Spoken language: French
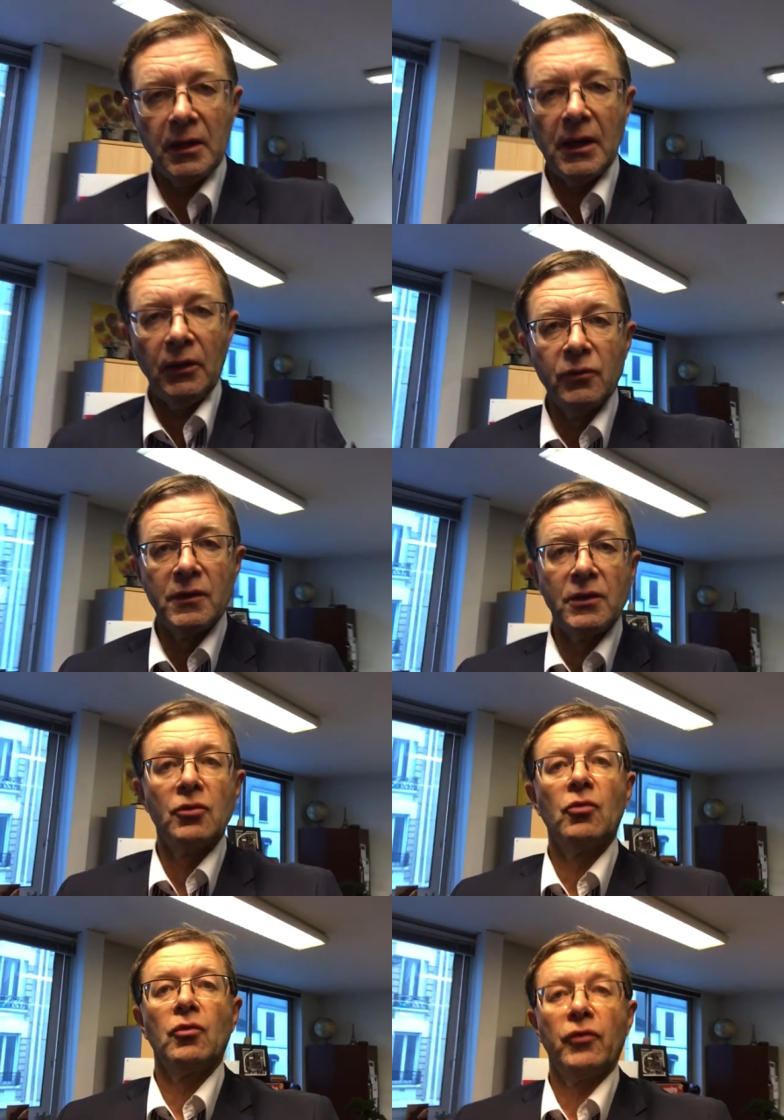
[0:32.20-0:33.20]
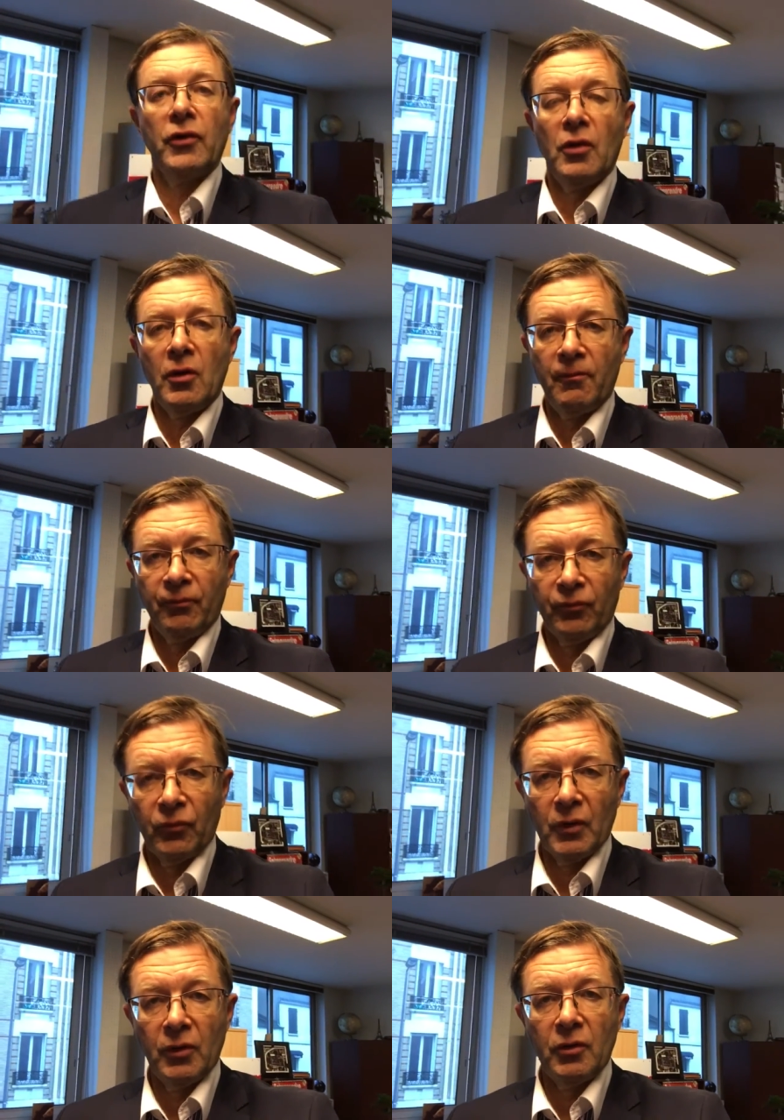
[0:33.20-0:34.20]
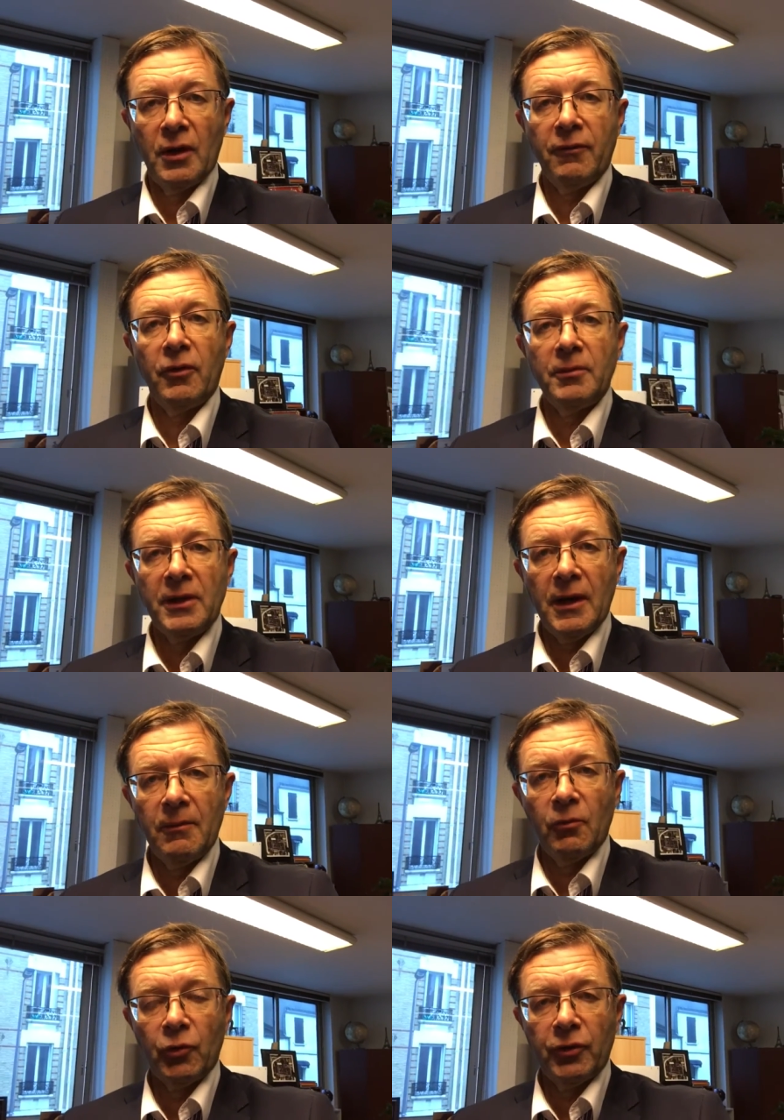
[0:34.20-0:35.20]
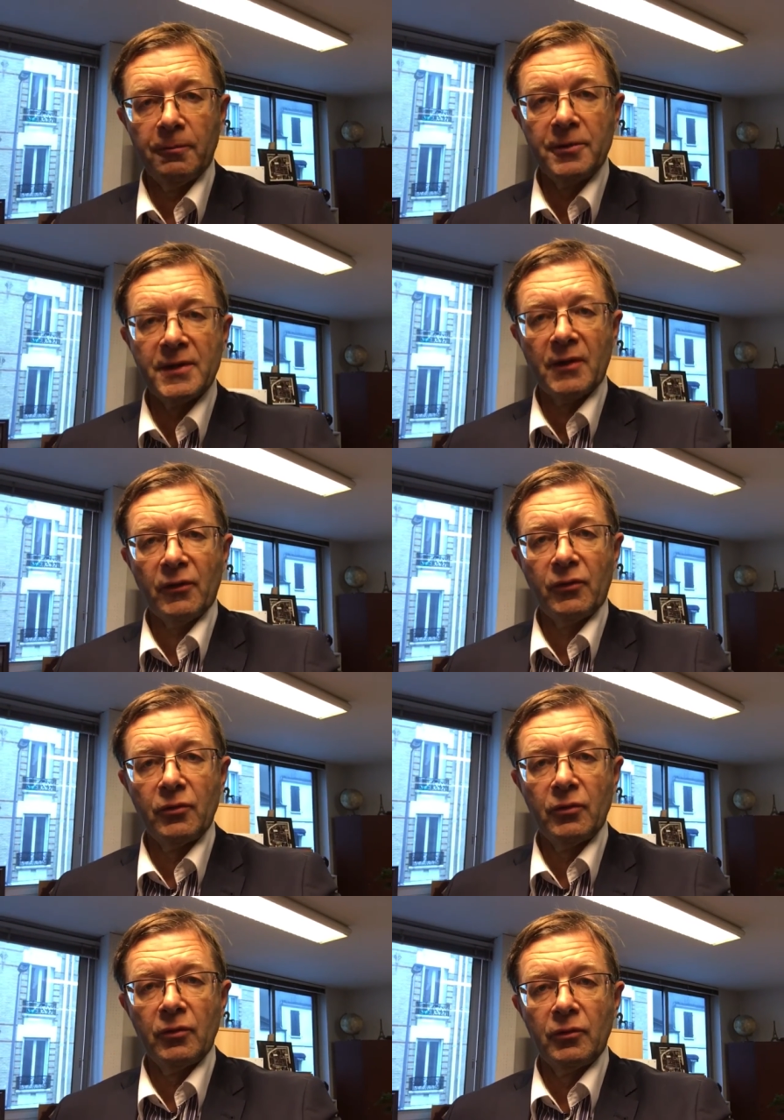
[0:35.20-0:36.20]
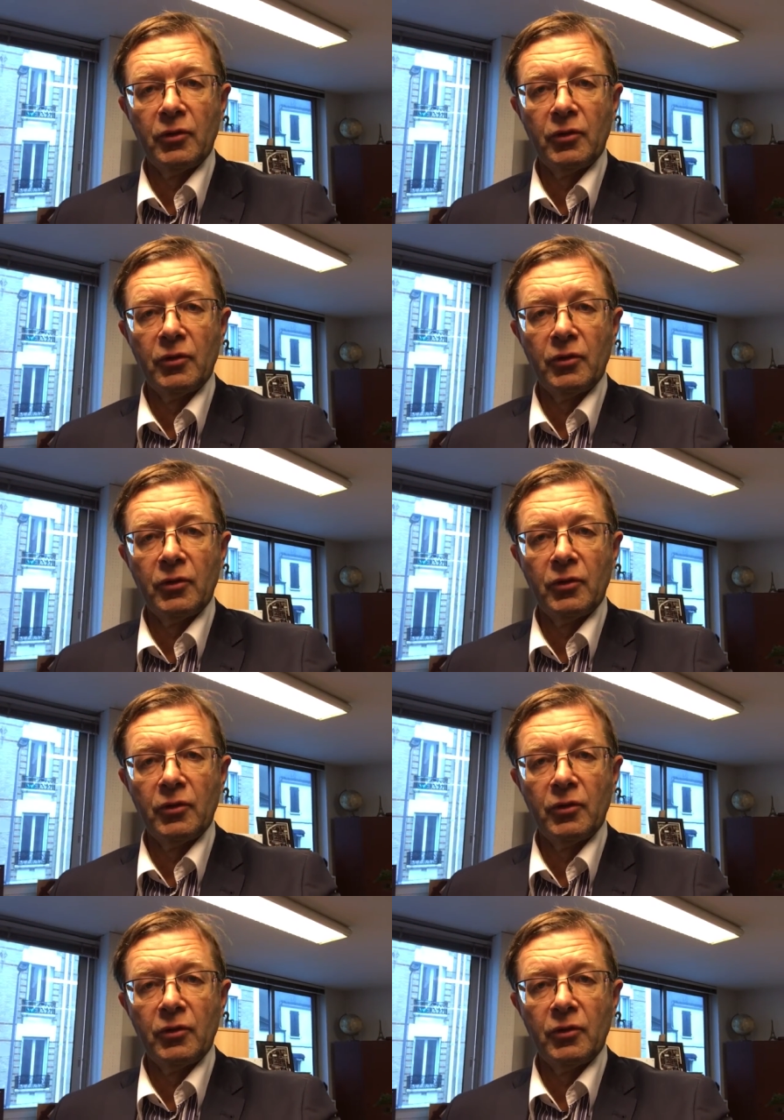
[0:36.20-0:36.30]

car nous étions conscients de la formidable montée en puissance du,